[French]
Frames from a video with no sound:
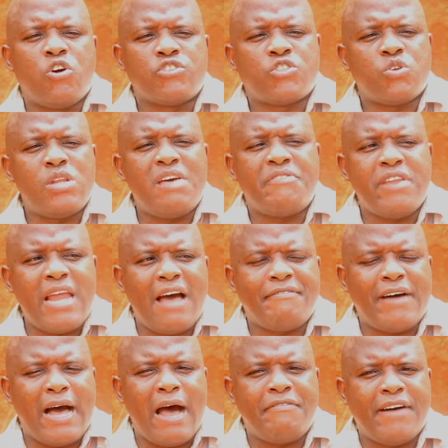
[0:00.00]
conditionnel venait
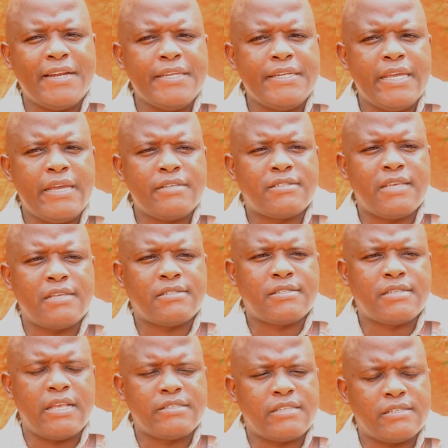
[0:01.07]
à, valider ces,
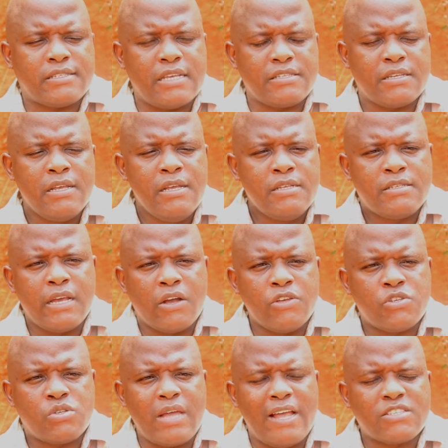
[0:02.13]

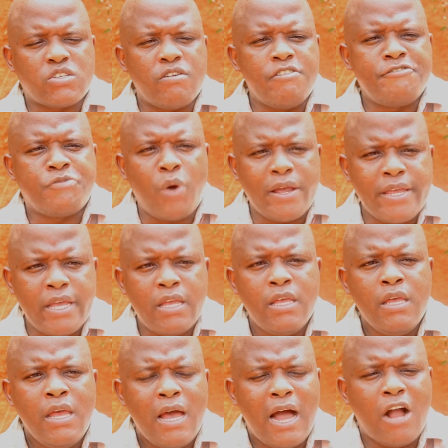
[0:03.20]
résultats, est-ce que vous voyez
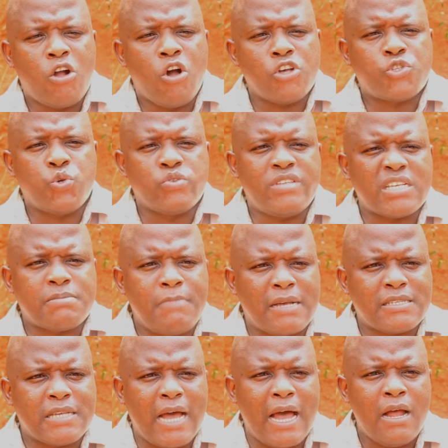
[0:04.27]
encore Success
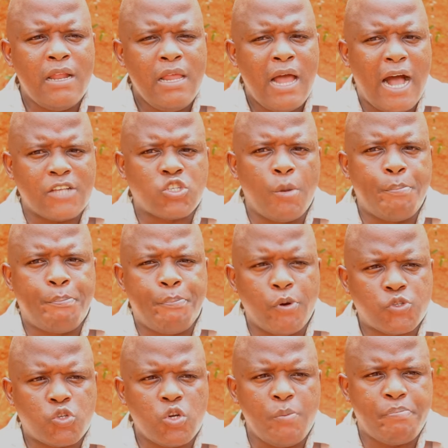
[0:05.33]
Masra à son
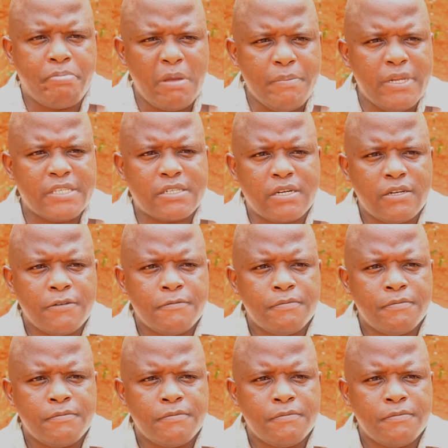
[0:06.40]
poste de Premier ministre